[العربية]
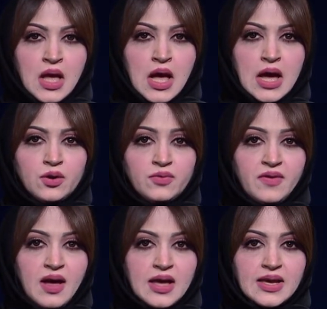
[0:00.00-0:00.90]

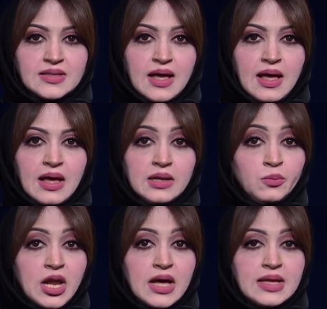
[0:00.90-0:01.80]
الرفاع يتأهل
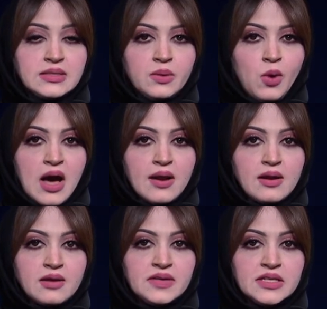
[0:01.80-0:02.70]
لملاقاة
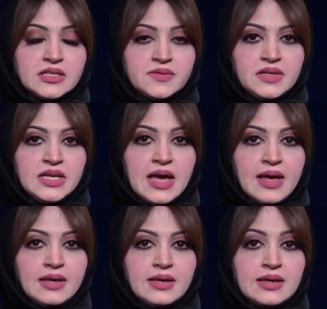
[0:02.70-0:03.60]
المحرق في نصف
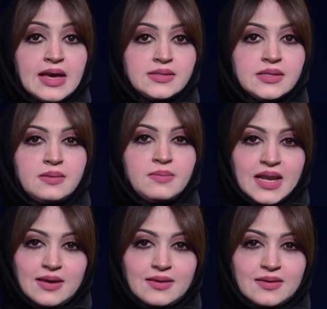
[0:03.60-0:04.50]
نهائي كأس
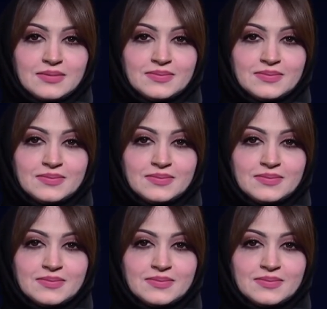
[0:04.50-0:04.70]
الملك